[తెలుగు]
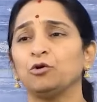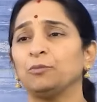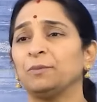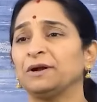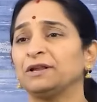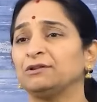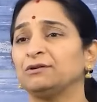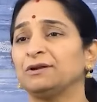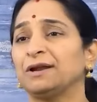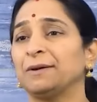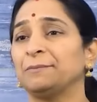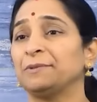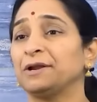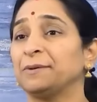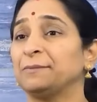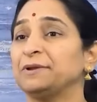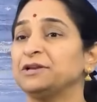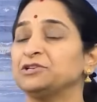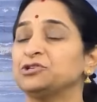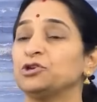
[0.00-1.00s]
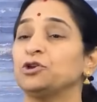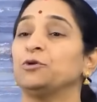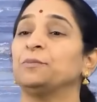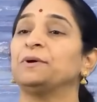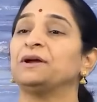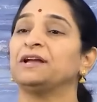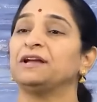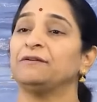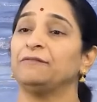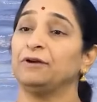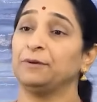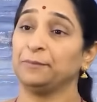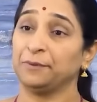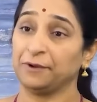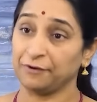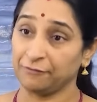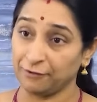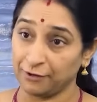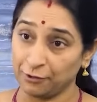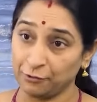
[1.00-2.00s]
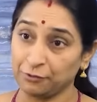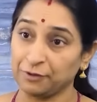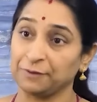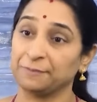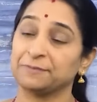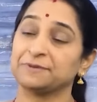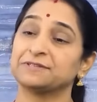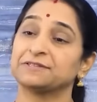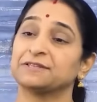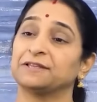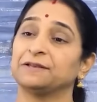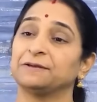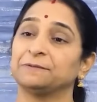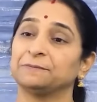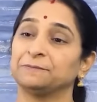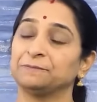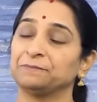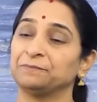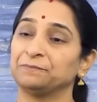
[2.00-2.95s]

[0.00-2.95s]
నాకు పడదు రామ్ రామ్ అని చెరో పక్కకి వెళ్ళిపోయిన వాళ్ళు కనిపిస్తారు